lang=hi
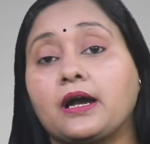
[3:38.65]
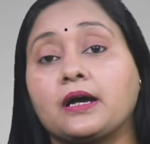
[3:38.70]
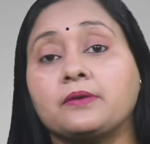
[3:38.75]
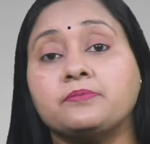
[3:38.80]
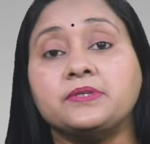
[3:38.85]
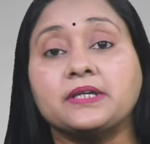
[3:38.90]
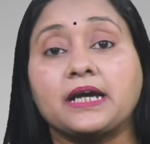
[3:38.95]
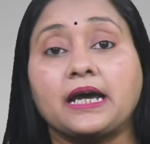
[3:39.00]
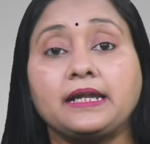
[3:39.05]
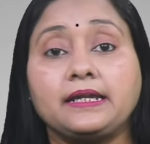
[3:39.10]

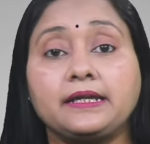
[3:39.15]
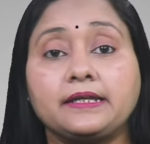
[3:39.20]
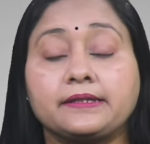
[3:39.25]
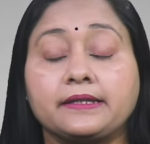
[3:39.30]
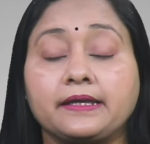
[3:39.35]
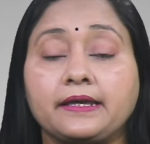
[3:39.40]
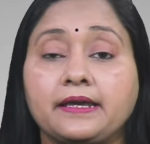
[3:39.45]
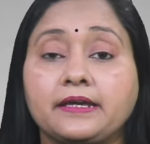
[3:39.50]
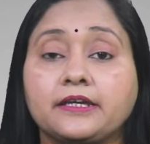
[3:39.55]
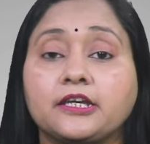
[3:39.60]
अब जान
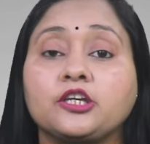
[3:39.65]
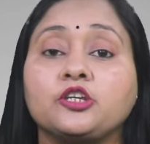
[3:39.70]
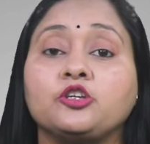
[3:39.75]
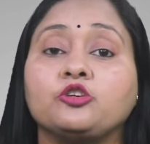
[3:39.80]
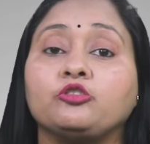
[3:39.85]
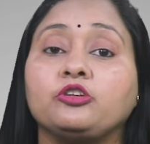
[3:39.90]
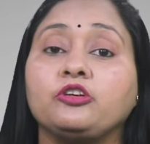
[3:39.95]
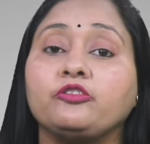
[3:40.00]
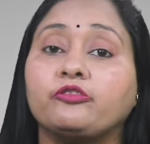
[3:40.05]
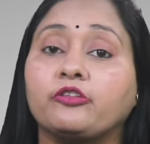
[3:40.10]
लेते हैं कि
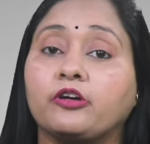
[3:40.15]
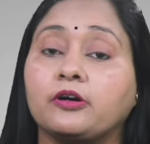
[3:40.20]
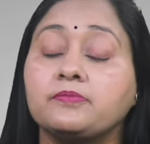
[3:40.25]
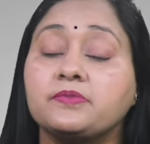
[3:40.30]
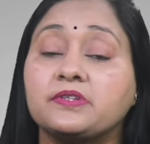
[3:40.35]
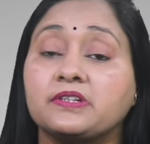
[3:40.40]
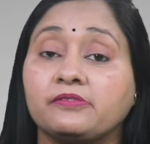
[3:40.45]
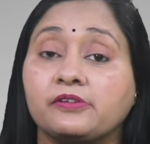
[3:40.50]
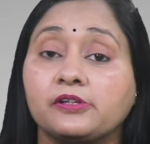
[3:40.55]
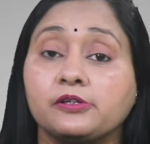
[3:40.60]
यूनिफॉर्म
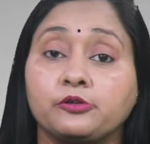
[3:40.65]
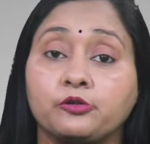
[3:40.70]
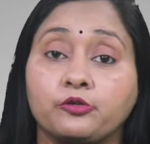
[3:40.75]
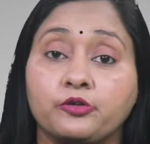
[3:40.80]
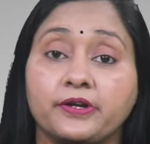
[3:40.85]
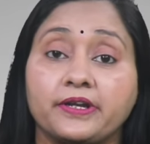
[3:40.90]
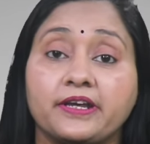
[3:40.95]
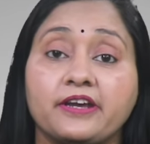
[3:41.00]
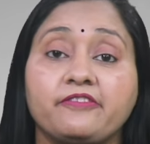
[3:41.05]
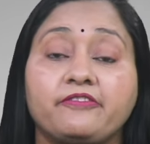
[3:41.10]
सिविल
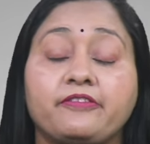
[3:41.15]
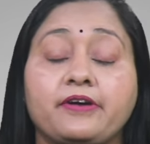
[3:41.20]
कोड के